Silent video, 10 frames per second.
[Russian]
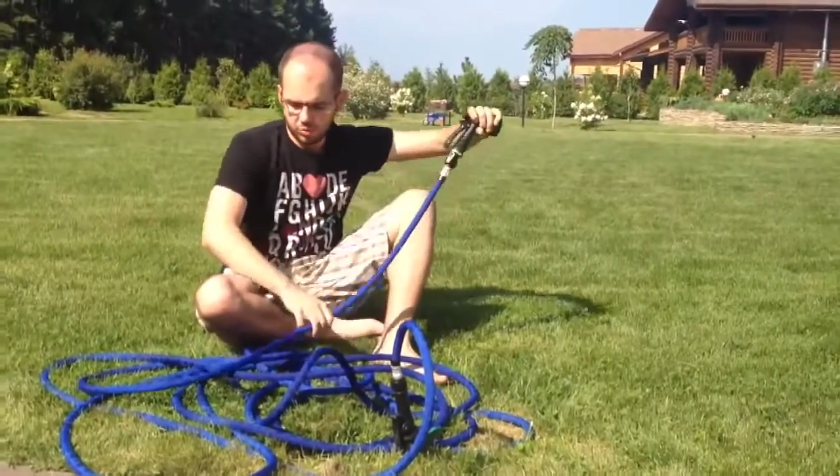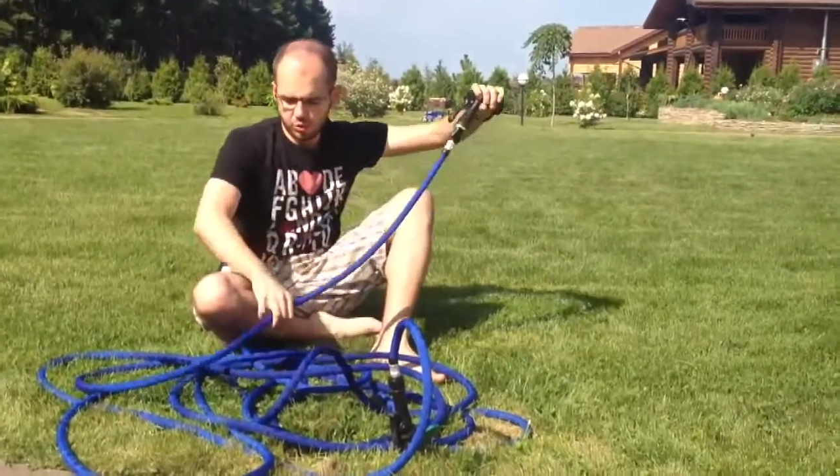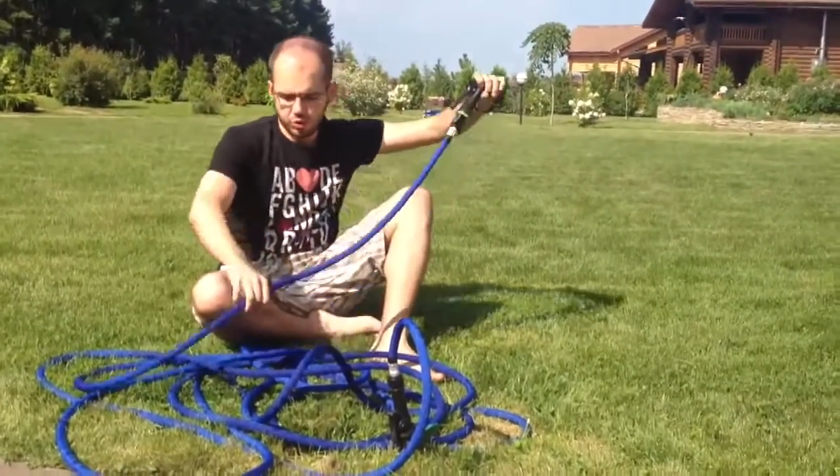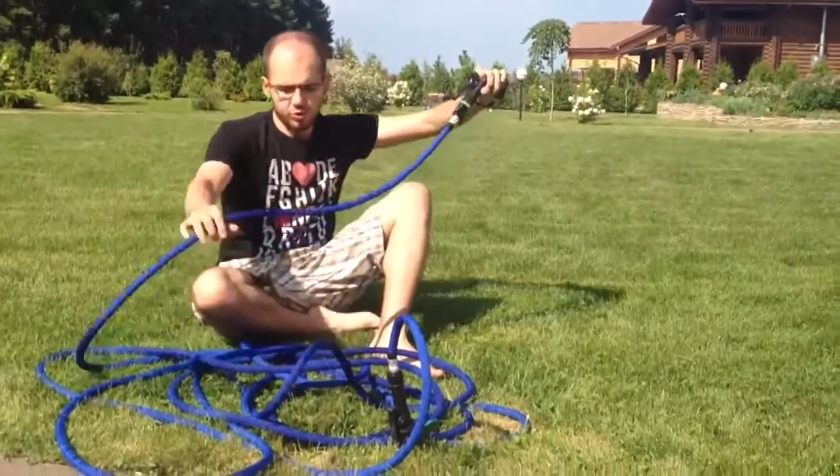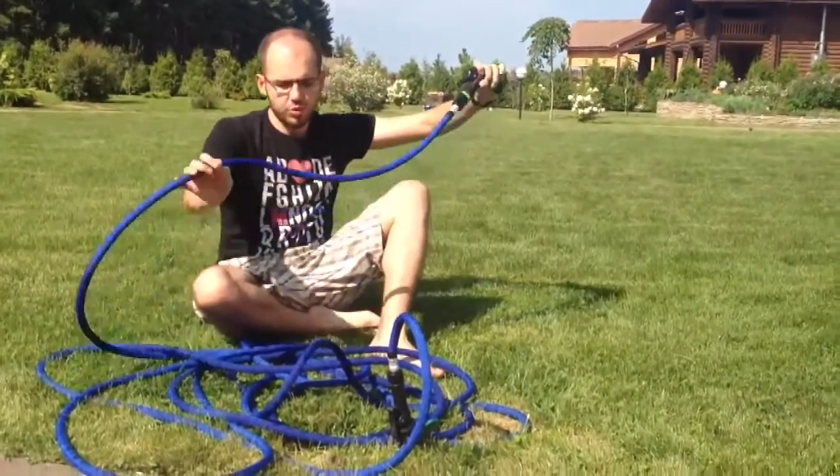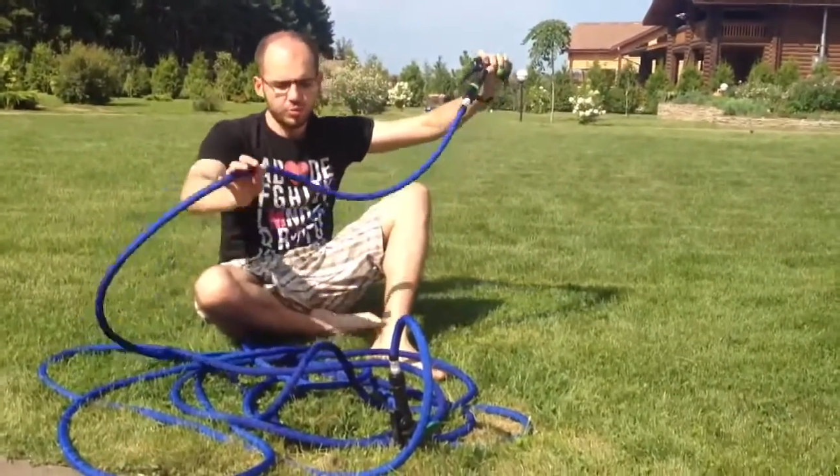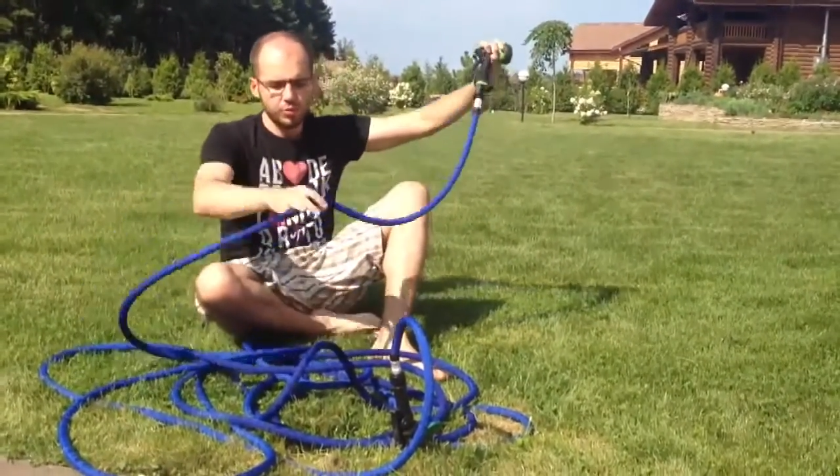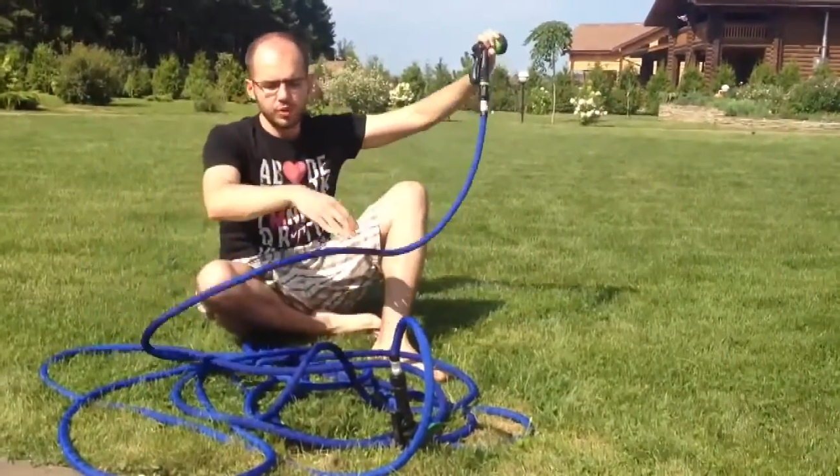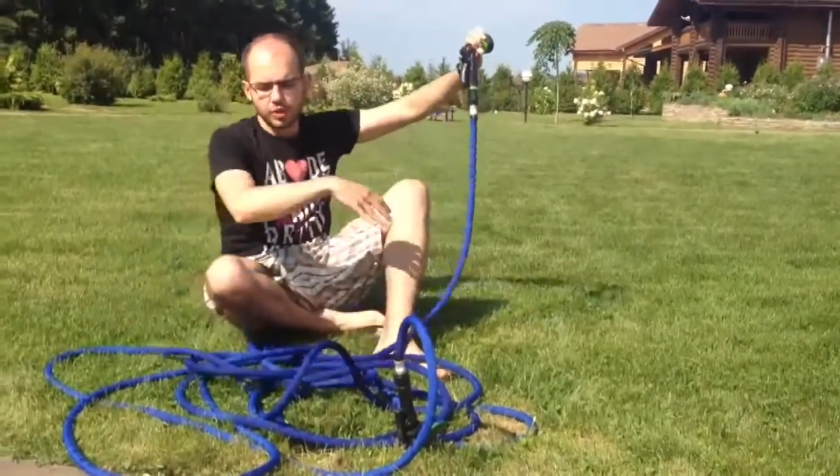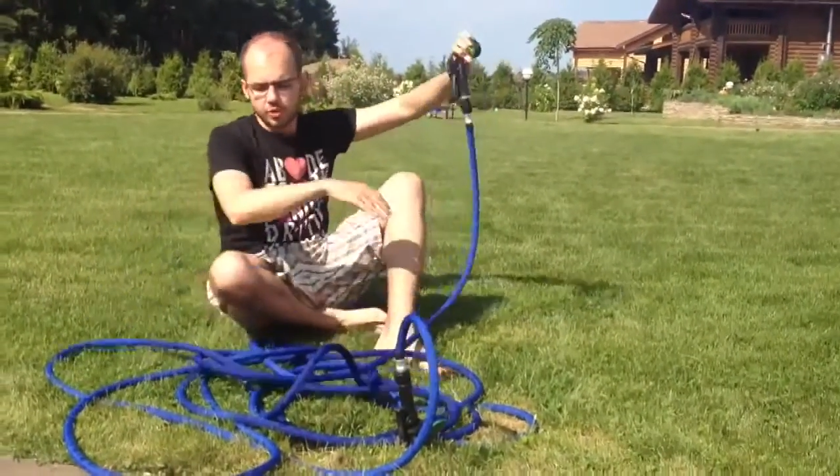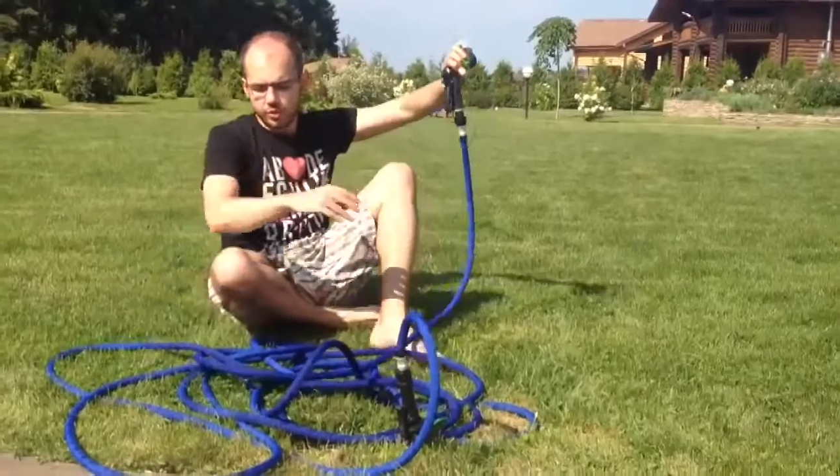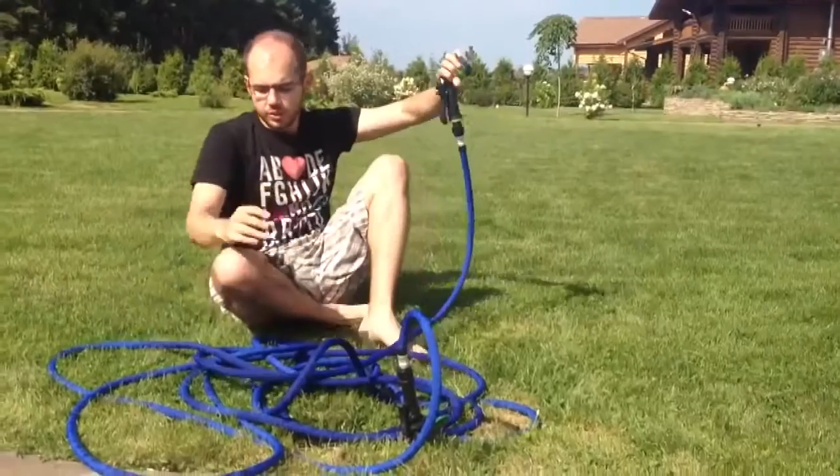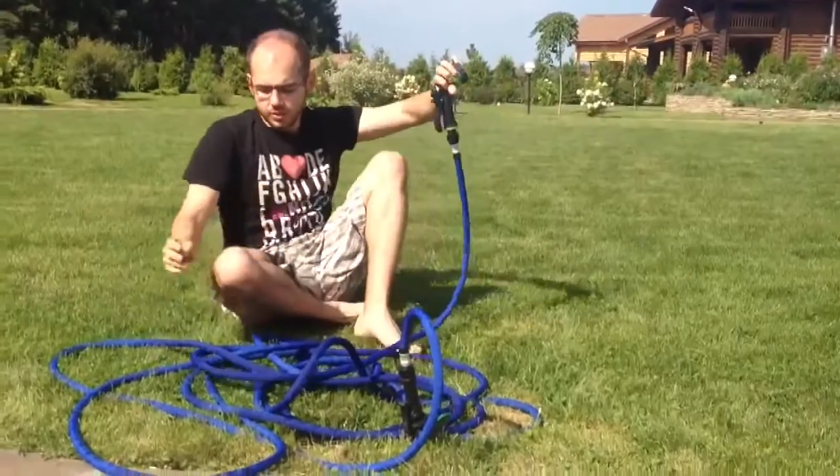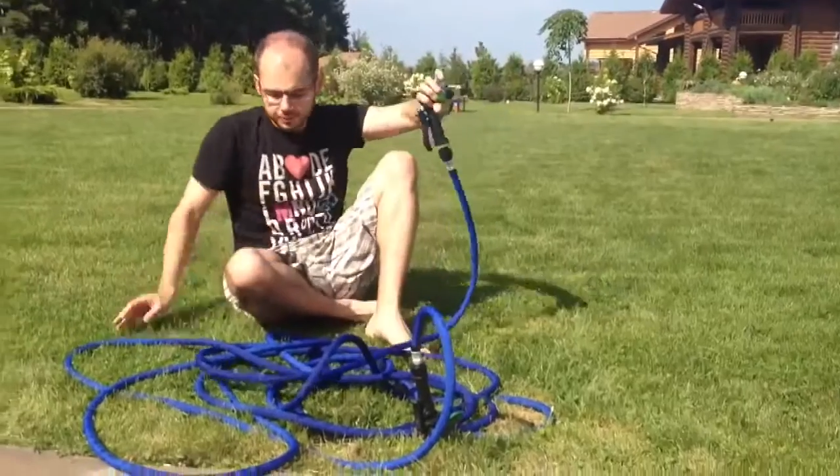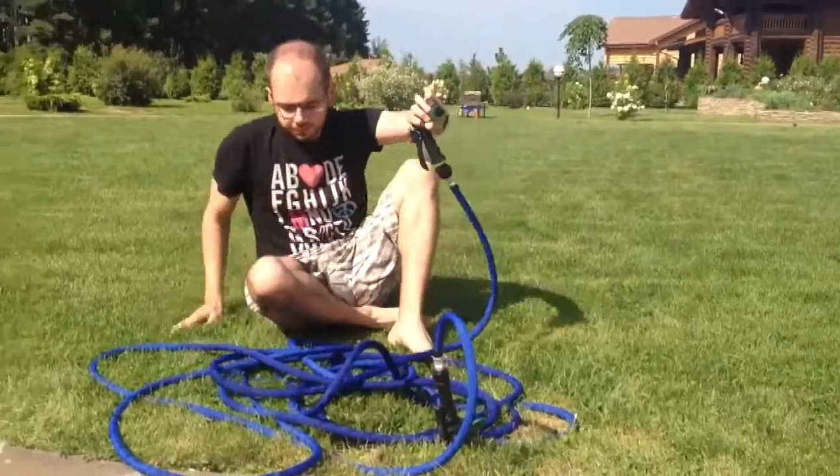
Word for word: очень удобно увеличивается.